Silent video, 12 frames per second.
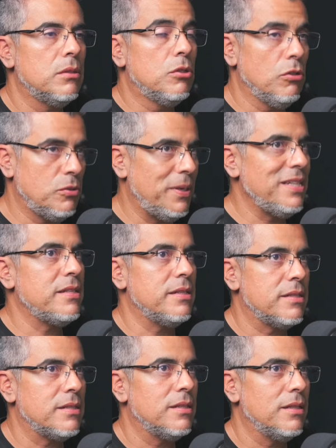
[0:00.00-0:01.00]
dos
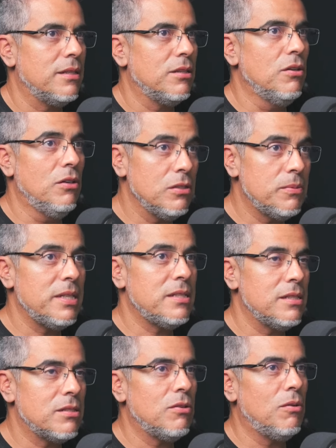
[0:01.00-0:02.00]
veces, dos
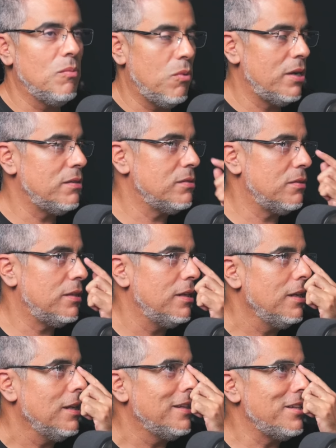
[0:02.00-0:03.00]
veces con buenos,
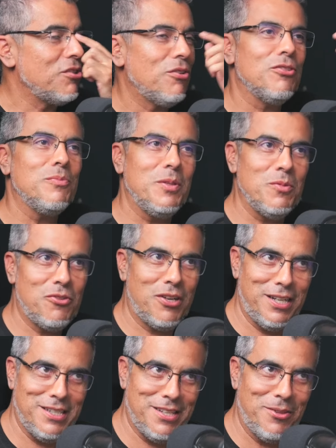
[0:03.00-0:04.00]
de hecho con los mismos
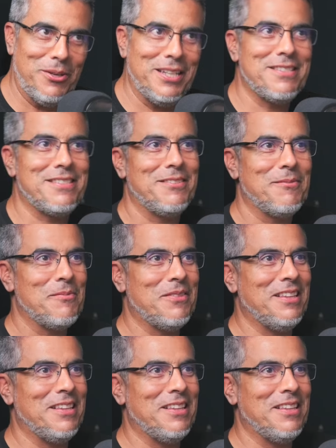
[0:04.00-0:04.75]
organizadores.